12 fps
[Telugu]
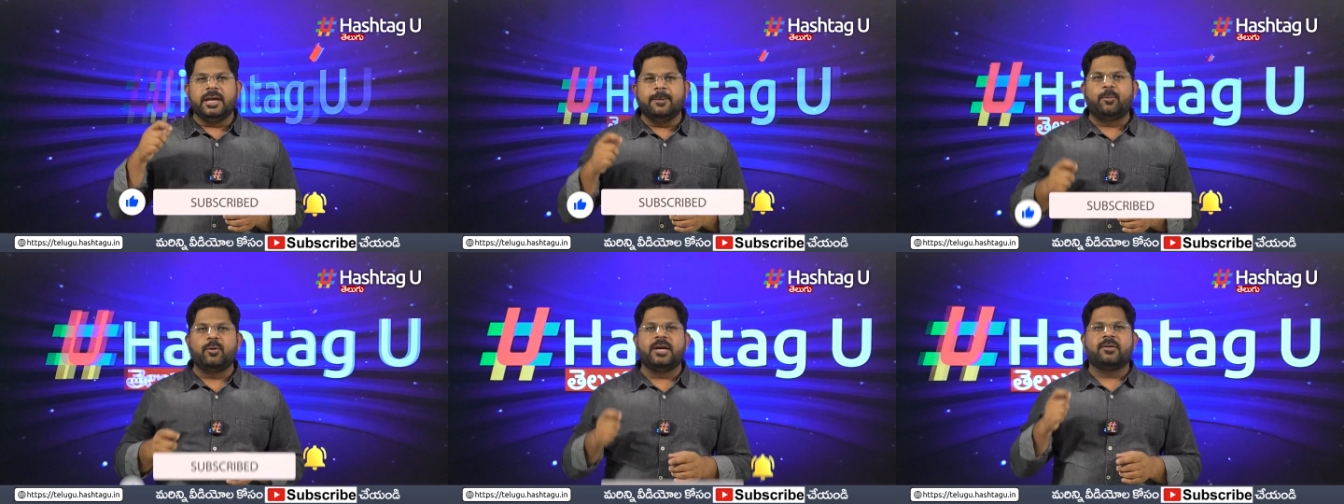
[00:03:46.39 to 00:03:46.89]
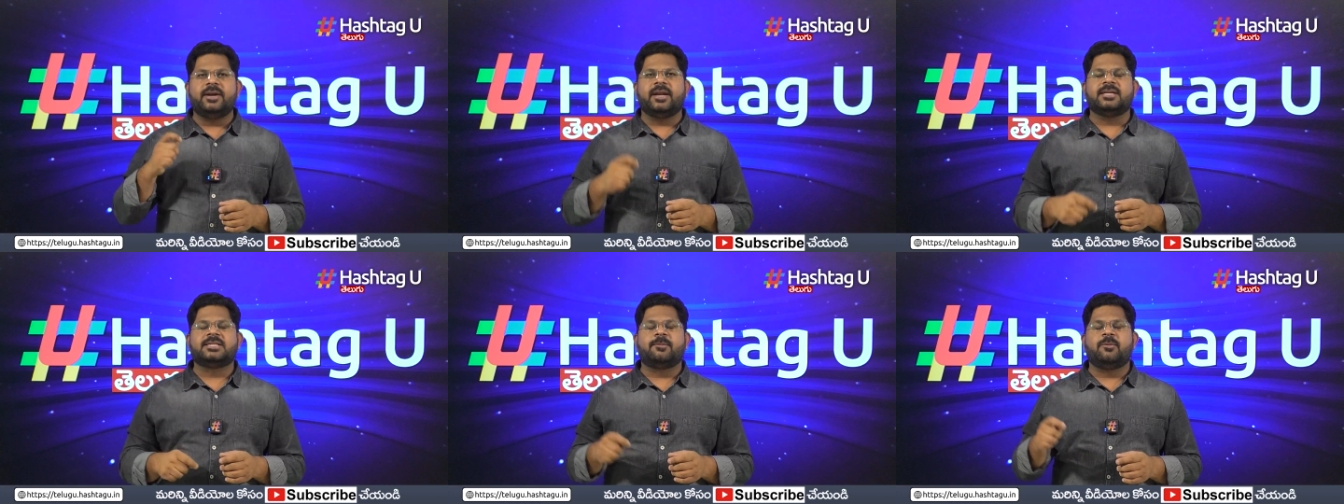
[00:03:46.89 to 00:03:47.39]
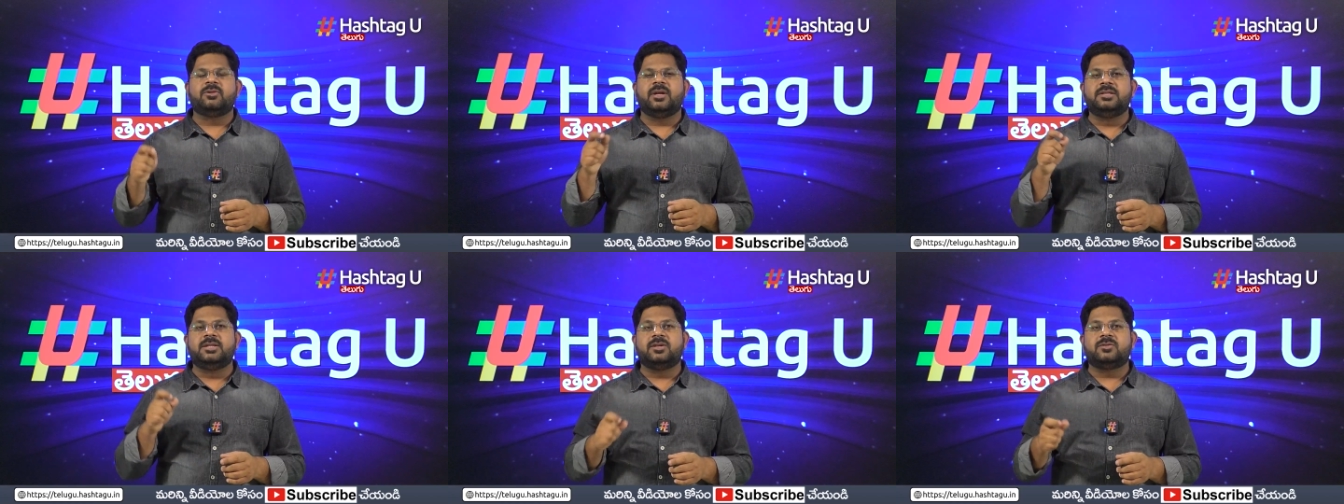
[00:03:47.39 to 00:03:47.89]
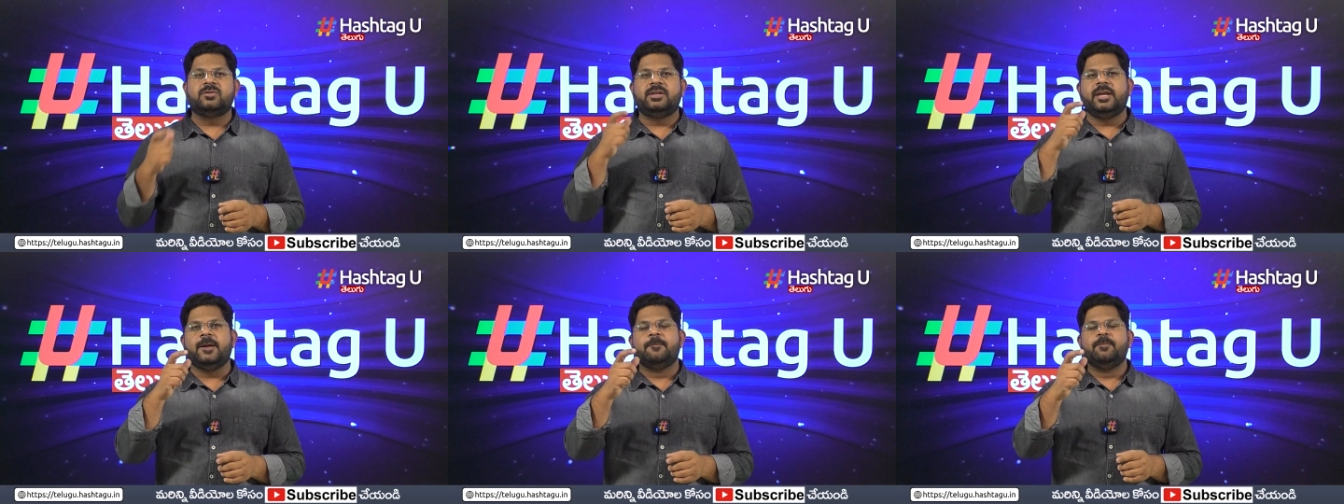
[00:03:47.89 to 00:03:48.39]
ఇప్పుడున్నటువంటి రాష్ట్ర ప్రభుత్వాలు
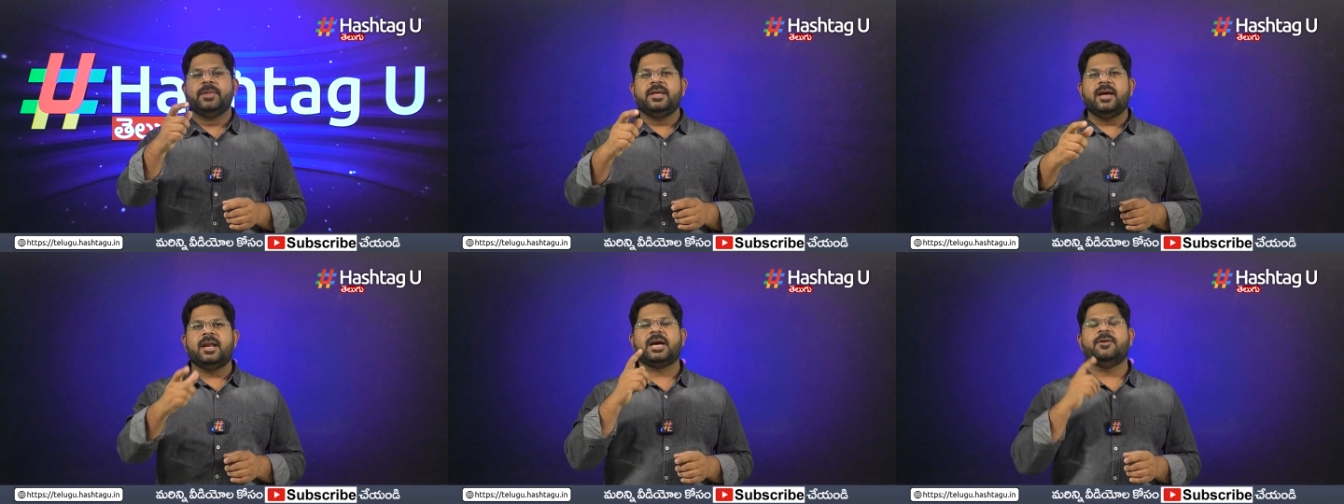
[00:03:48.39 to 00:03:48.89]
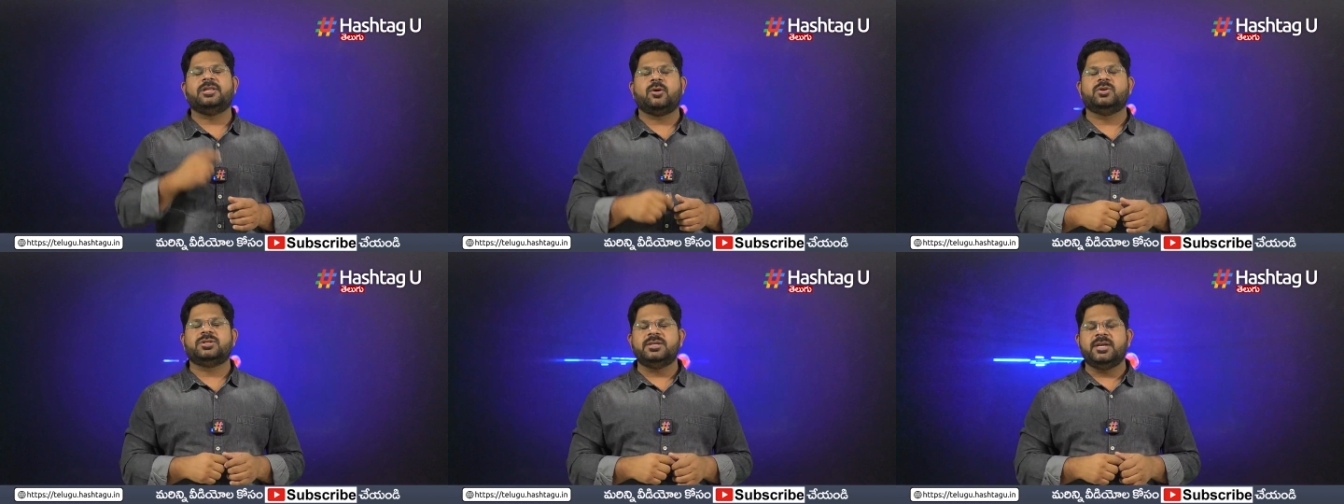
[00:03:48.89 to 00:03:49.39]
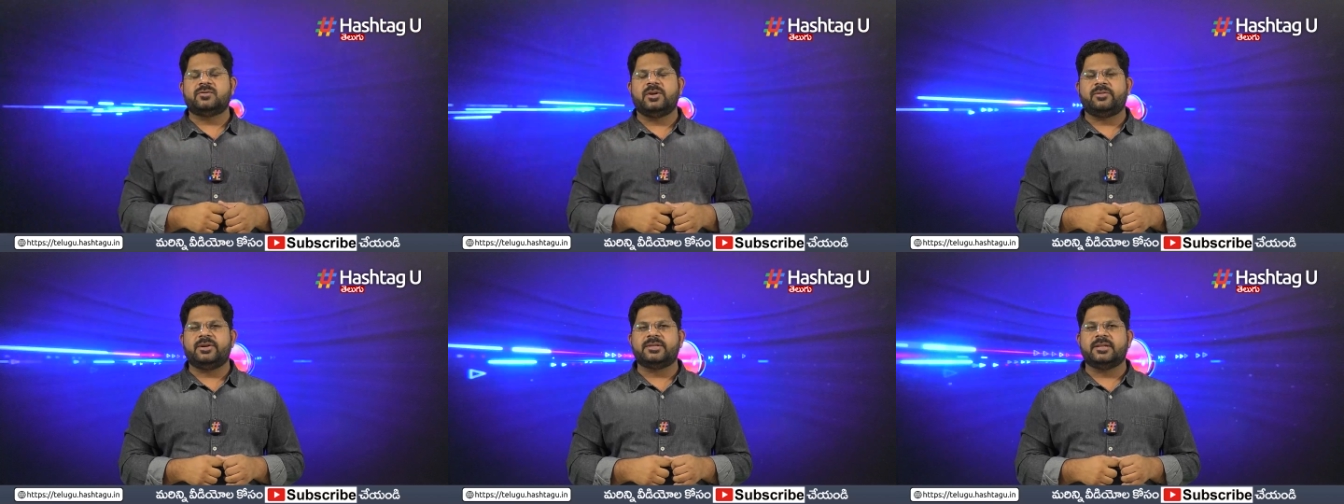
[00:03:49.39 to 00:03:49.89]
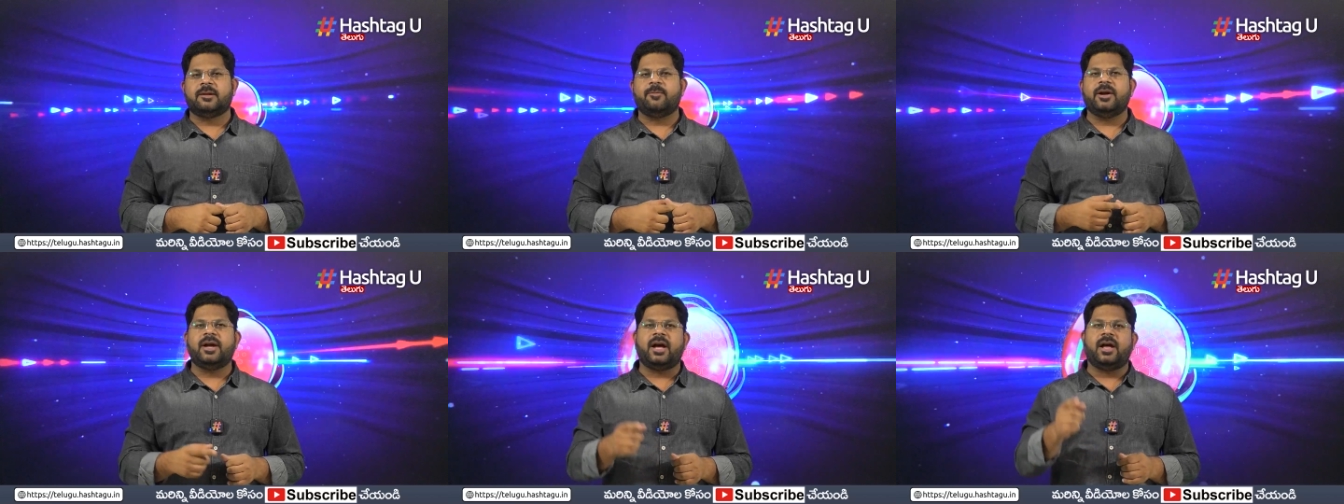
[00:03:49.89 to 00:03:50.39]
చిత్తశుద్ధిని ఇవాళ కవిత క్వశ్చన్ చేస్తున్నటువంటి
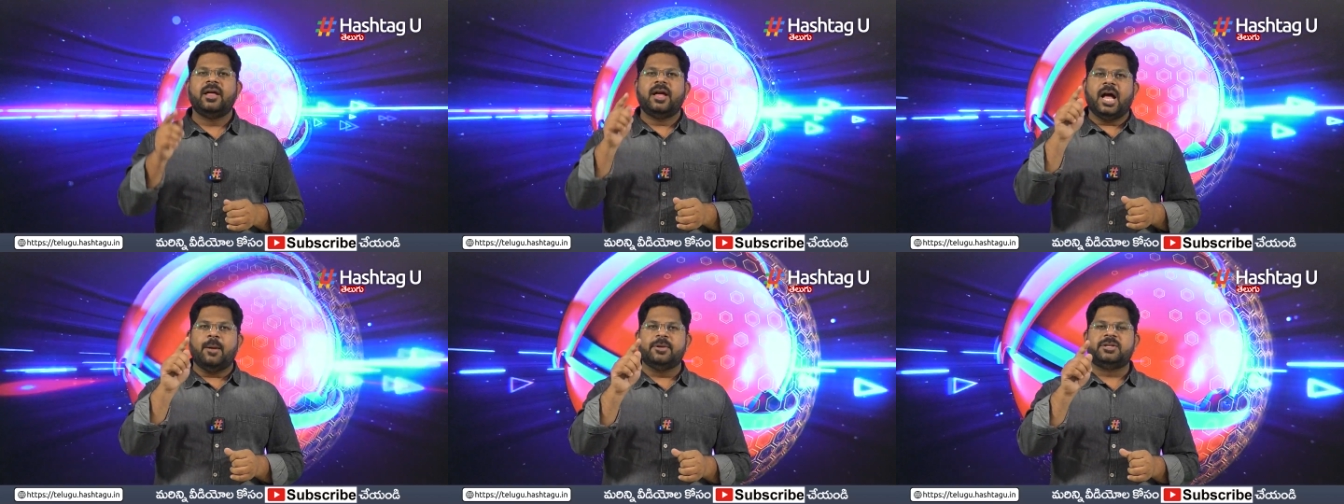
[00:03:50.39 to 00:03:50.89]
సందర్భంగా ఆమె